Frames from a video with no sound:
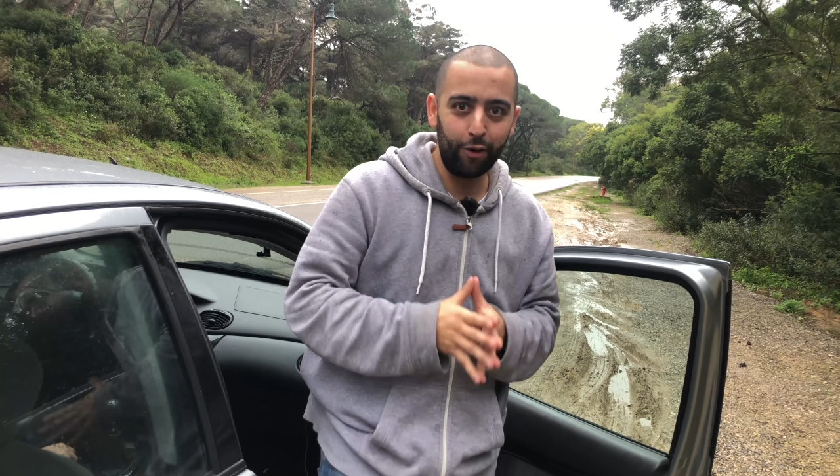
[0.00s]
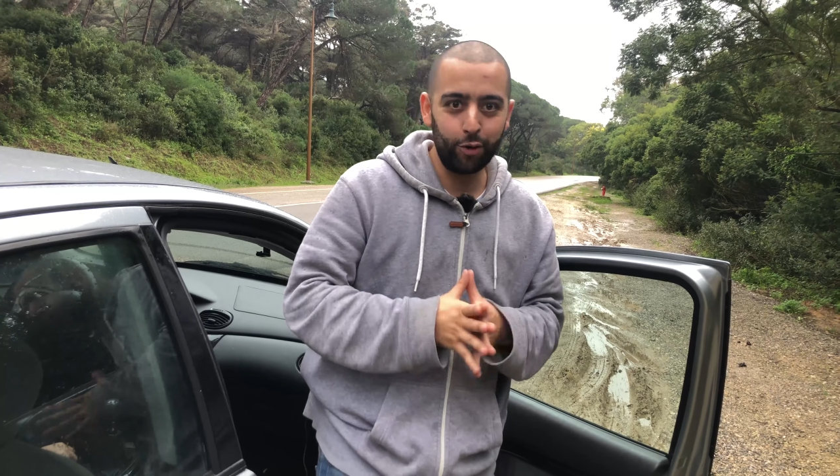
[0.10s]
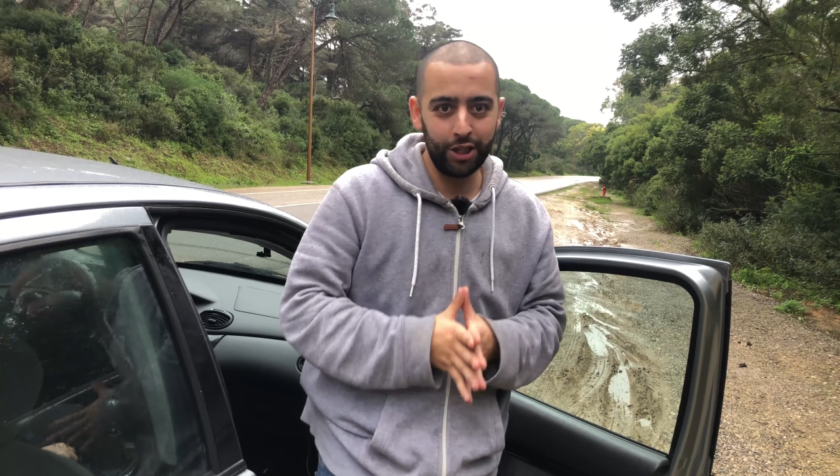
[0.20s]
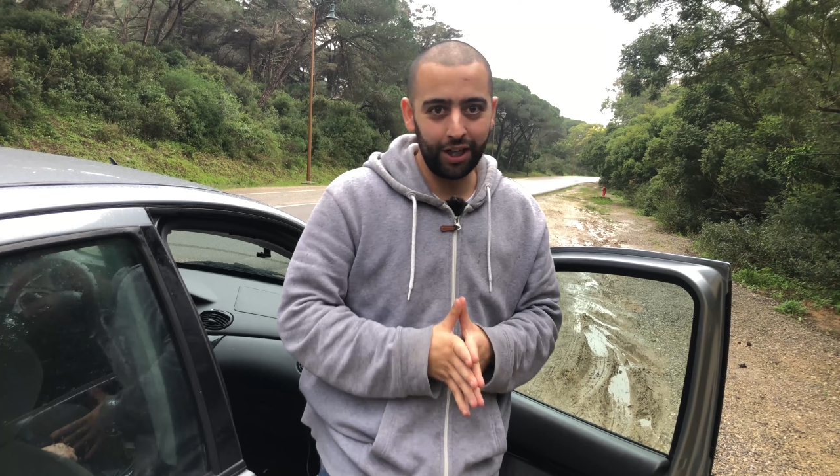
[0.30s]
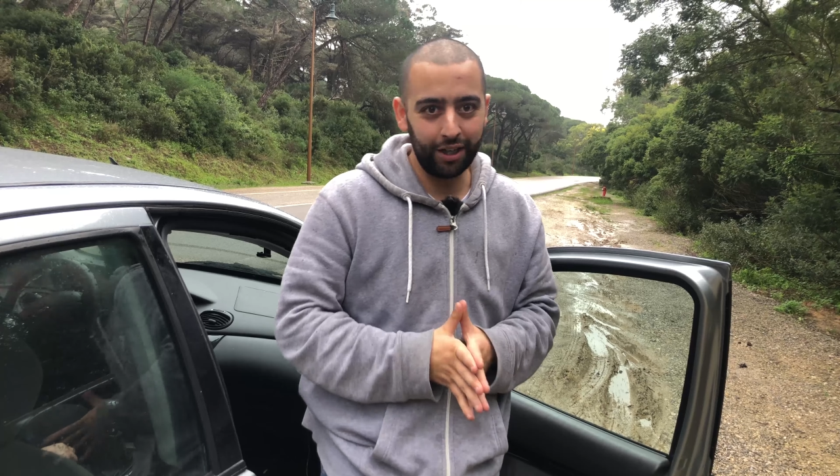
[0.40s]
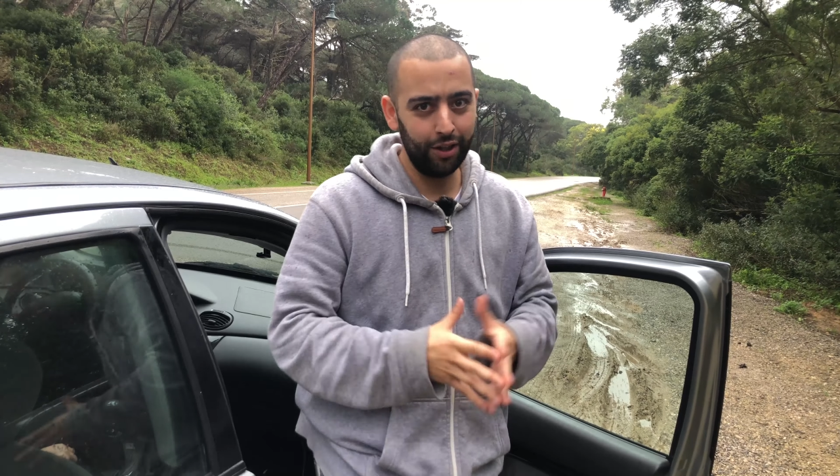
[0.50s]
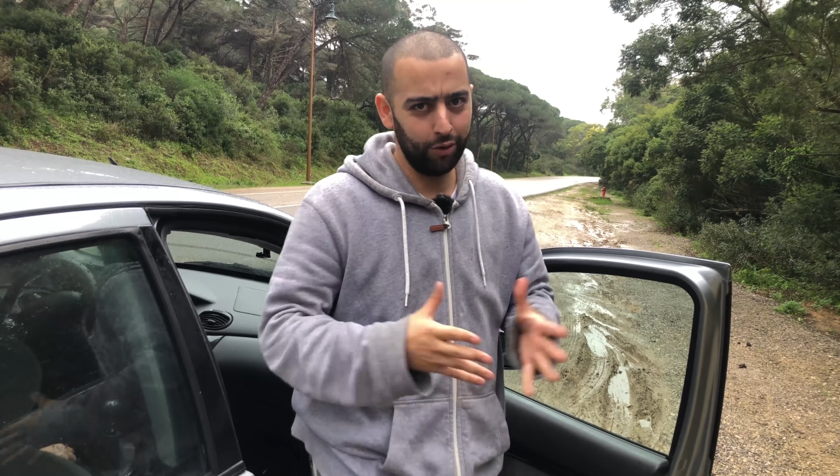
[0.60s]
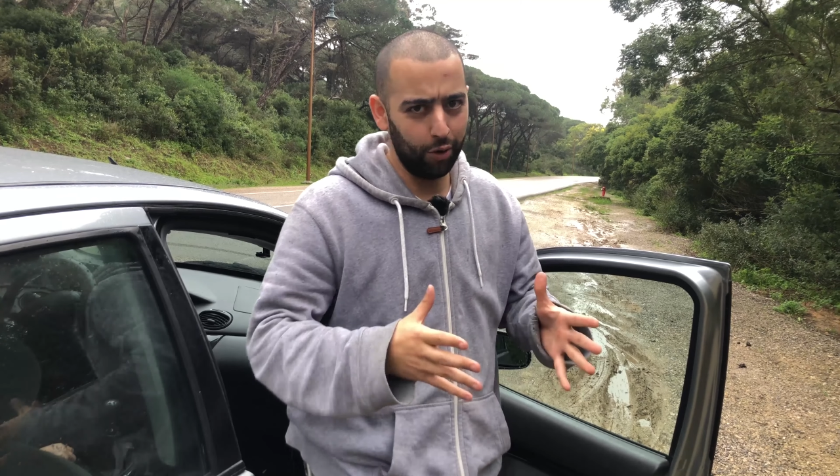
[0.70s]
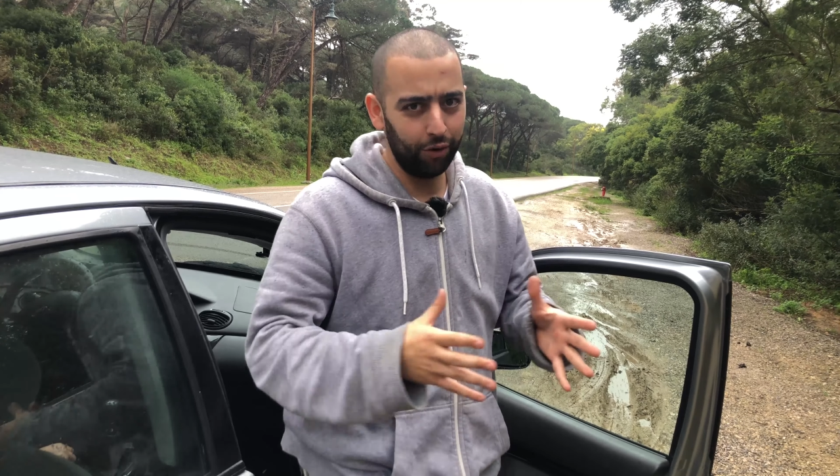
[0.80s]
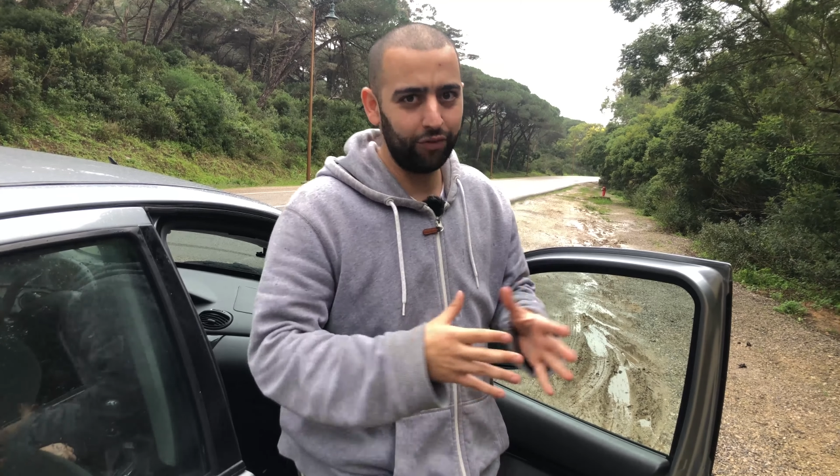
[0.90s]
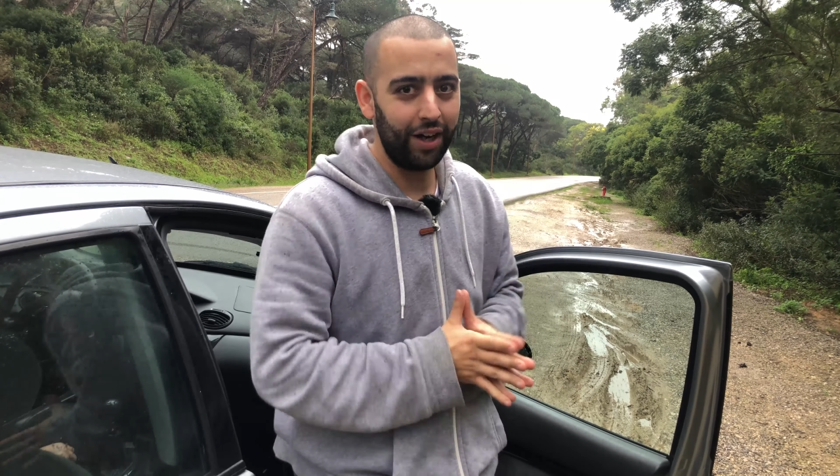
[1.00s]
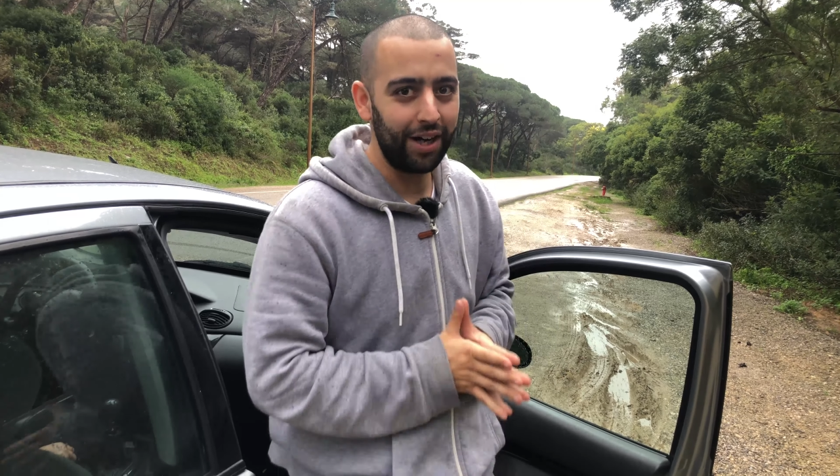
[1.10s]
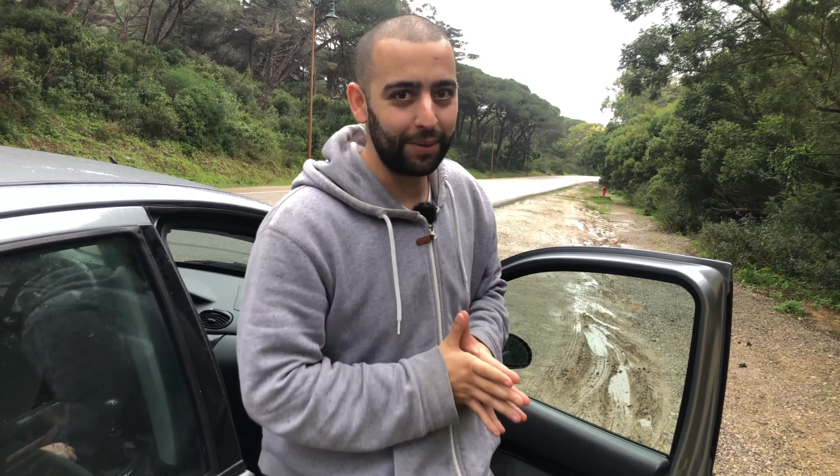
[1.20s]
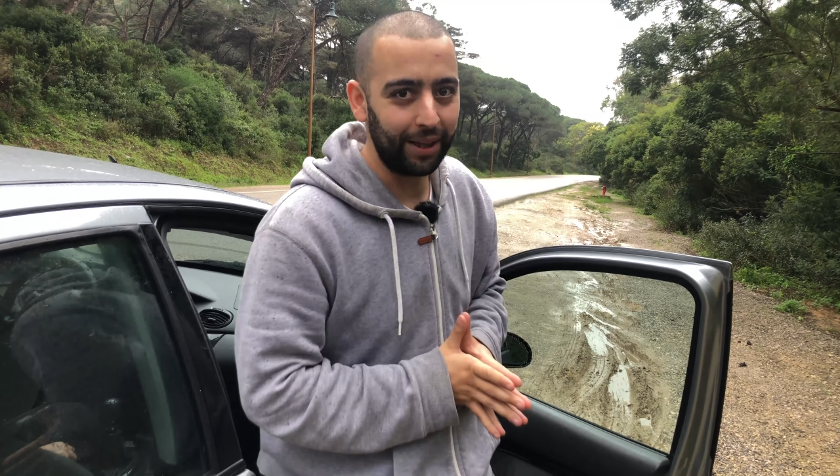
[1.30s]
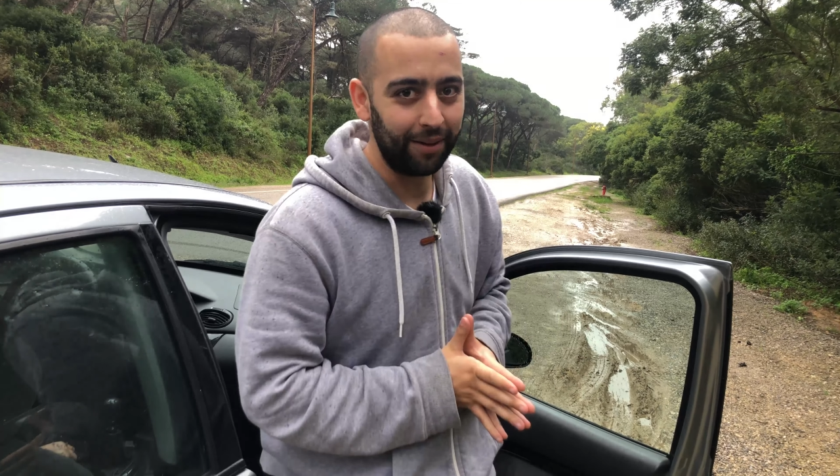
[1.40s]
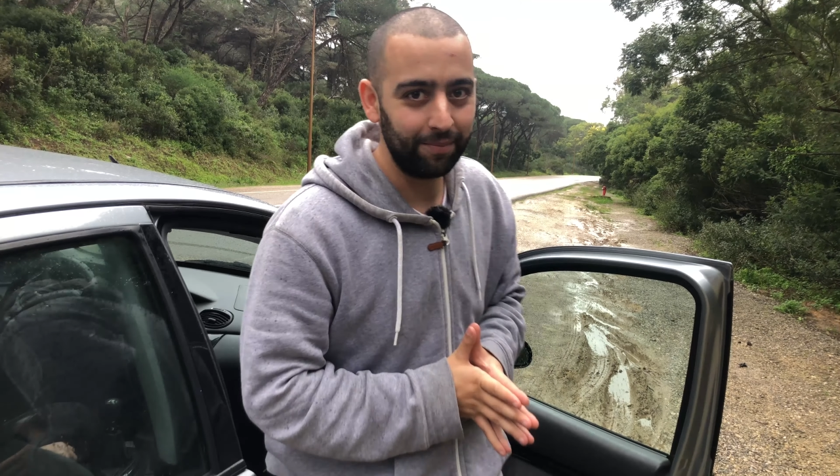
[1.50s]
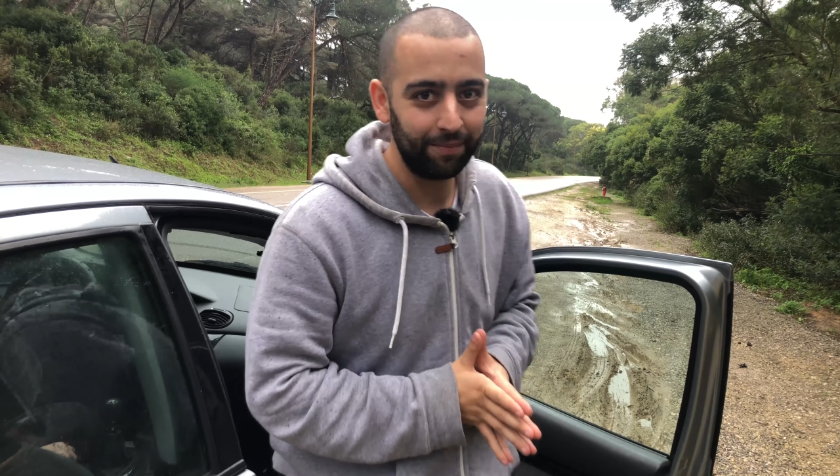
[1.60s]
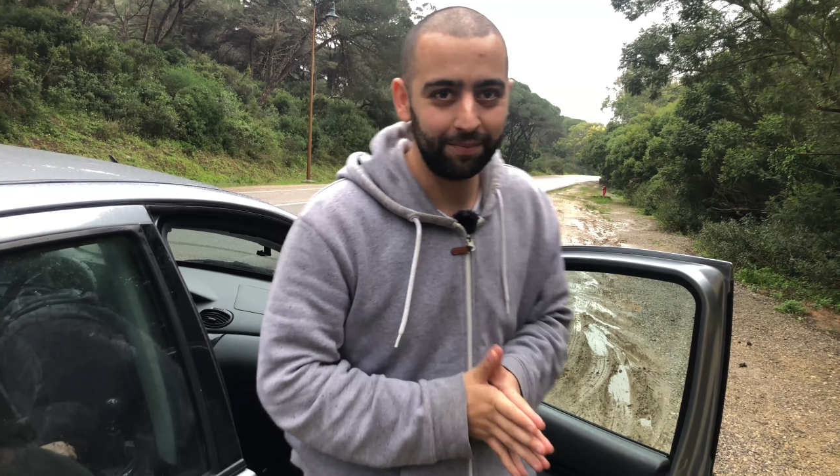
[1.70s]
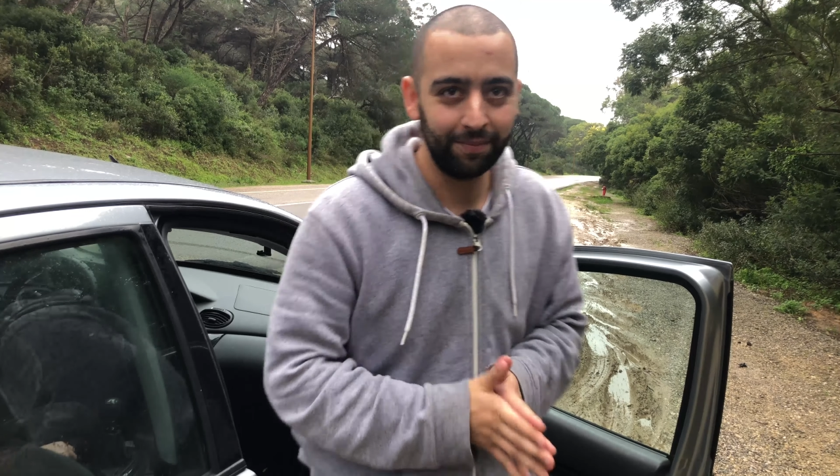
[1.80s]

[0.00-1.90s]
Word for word: عشاق غولف 4